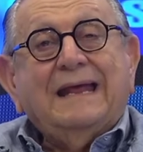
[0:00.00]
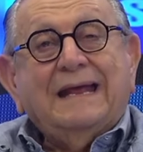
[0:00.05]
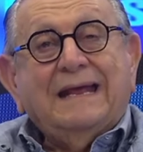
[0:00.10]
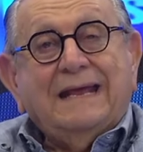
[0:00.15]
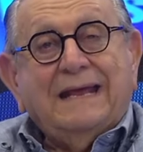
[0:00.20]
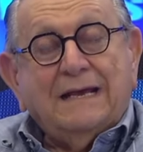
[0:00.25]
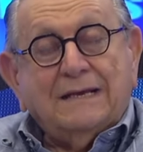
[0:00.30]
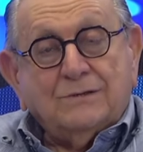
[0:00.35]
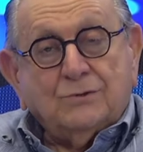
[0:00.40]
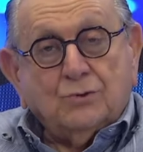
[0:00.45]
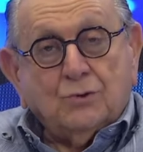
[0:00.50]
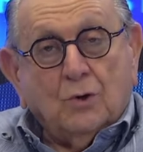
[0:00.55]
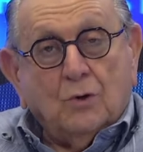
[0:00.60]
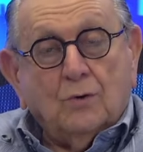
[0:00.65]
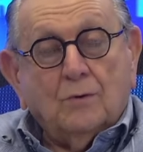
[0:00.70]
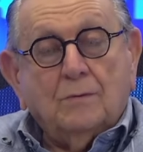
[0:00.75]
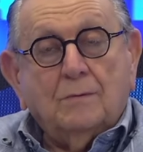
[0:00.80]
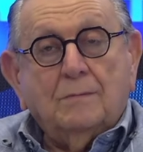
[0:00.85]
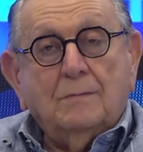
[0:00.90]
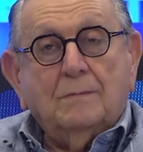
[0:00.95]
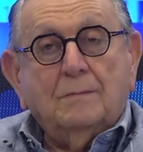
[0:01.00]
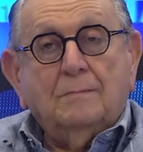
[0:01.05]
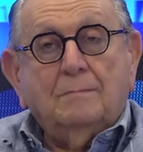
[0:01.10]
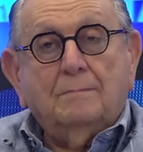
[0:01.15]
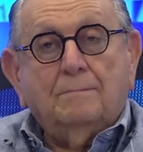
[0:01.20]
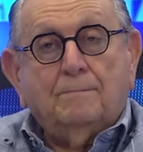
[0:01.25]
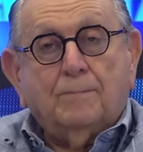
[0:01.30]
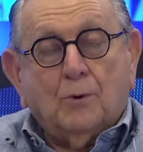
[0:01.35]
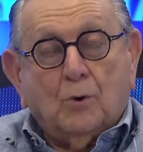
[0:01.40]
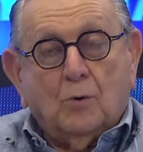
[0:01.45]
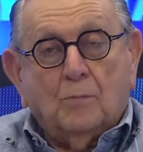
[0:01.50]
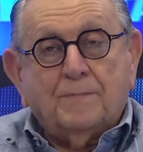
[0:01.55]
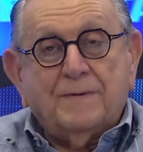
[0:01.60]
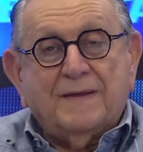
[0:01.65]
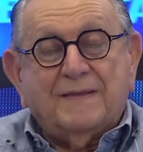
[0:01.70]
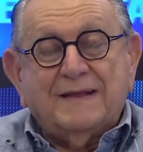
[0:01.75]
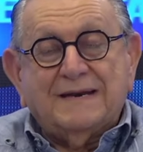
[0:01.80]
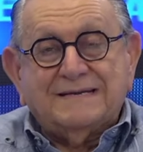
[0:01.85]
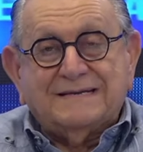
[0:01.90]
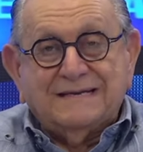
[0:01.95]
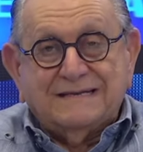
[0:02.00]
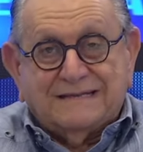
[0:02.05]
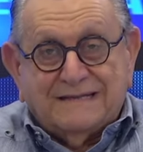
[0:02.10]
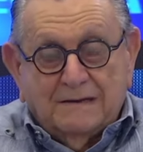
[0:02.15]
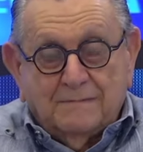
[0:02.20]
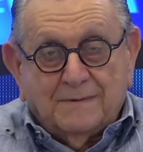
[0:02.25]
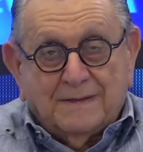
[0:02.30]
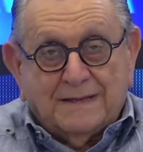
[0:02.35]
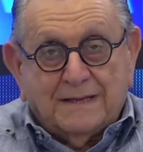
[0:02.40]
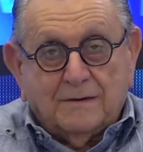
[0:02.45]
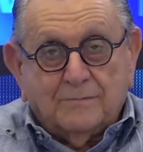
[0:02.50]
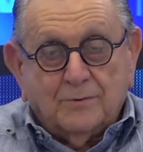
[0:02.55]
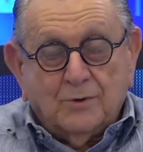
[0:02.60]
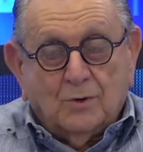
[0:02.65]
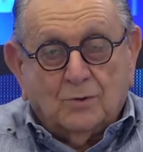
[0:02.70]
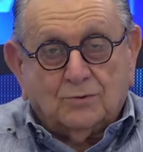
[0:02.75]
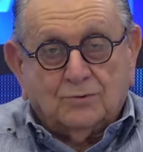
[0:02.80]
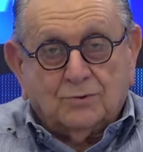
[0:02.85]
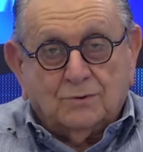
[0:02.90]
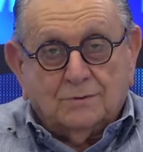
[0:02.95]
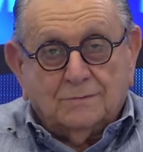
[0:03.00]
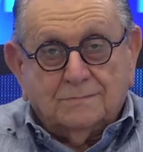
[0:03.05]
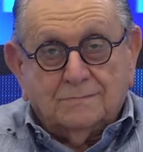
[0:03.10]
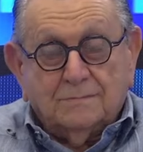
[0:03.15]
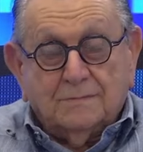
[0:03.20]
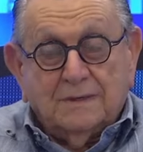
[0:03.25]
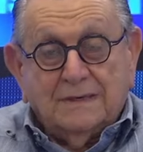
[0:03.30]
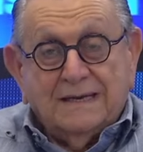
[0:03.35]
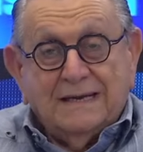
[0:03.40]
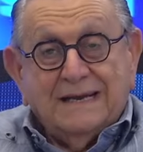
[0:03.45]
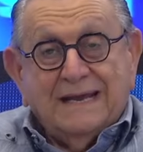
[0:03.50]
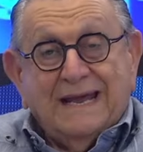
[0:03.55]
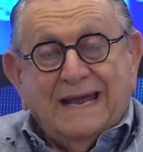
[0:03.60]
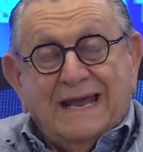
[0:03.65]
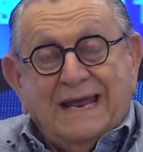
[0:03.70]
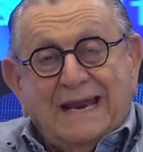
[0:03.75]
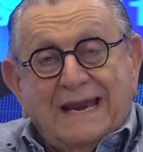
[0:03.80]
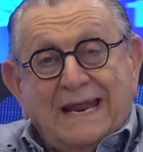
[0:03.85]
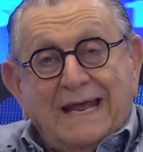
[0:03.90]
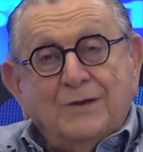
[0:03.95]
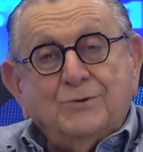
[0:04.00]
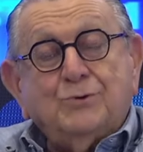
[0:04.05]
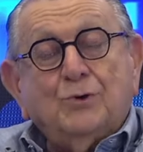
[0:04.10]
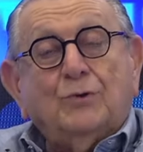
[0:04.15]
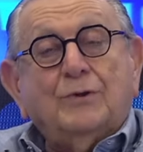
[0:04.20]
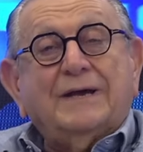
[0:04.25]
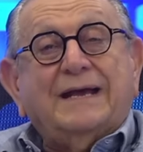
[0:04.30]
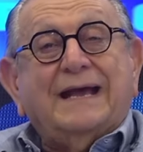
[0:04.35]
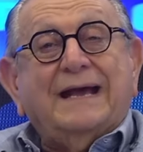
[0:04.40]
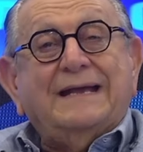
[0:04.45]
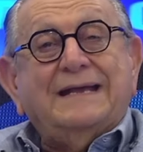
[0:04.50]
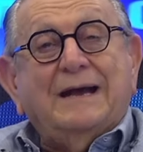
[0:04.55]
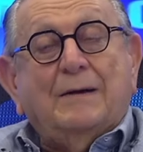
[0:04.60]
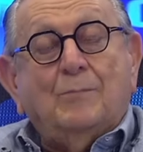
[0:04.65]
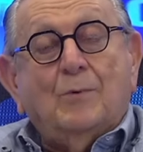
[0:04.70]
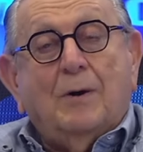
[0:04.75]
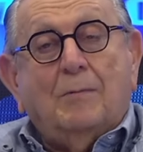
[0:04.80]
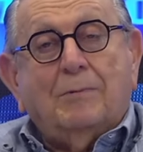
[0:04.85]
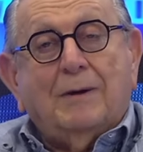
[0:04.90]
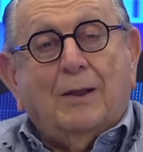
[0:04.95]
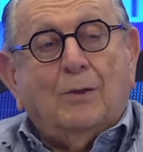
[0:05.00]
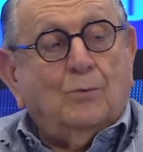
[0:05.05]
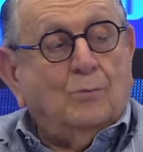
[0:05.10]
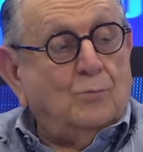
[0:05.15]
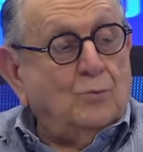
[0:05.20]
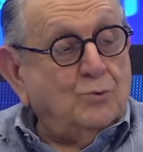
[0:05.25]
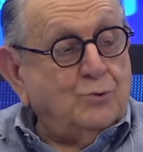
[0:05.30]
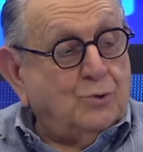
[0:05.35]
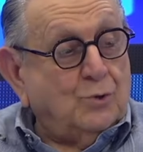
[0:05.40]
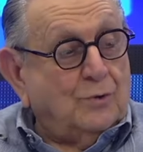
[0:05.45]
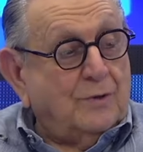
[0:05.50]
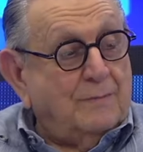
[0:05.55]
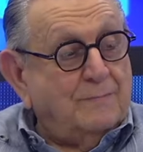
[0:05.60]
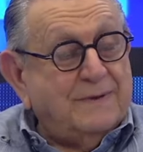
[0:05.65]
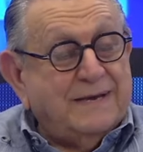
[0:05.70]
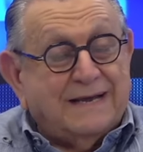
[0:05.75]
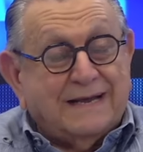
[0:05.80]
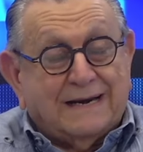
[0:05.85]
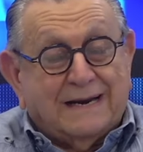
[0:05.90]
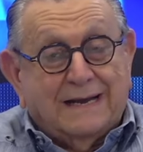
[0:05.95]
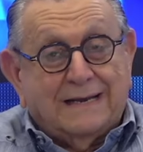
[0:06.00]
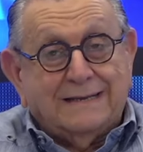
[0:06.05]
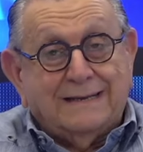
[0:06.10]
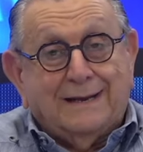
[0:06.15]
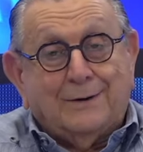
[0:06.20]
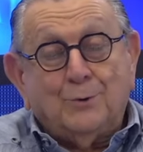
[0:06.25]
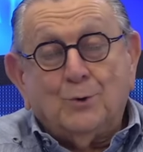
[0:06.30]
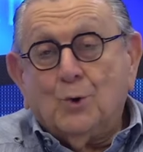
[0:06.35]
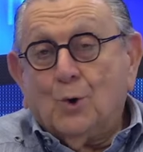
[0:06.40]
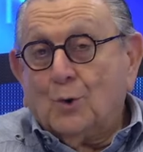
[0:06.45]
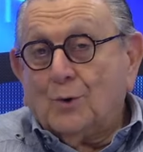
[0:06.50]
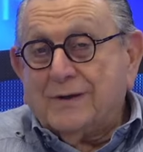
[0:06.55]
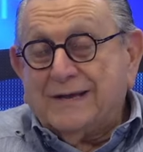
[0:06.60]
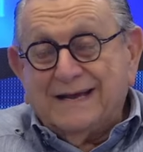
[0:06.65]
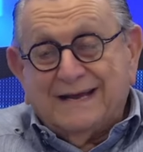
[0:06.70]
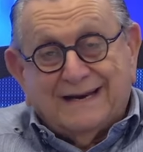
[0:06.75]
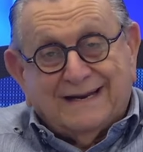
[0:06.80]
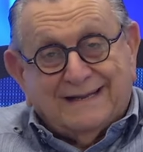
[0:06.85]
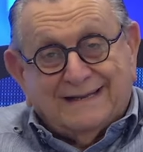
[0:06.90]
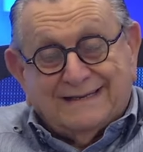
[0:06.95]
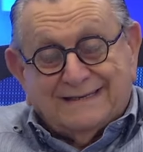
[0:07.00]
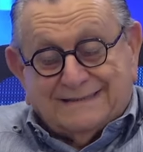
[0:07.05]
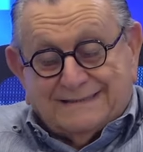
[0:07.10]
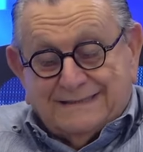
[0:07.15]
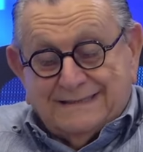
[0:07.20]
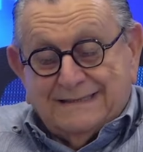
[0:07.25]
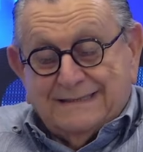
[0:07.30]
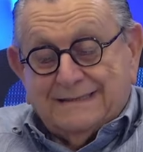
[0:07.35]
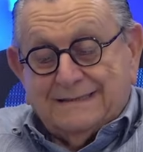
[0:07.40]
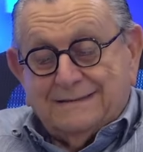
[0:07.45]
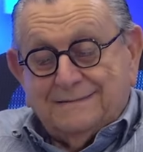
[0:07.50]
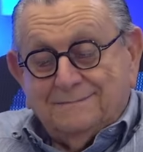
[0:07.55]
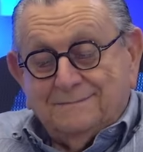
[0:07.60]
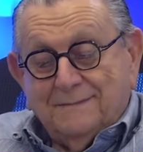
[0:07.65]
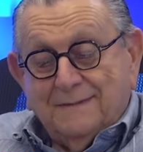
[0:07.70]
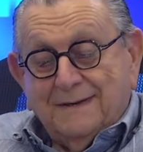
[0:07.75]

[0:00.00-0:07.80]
que son propias del sistema nervioso. El hecho de que hayamos hablado mucho de migraña no quiere decir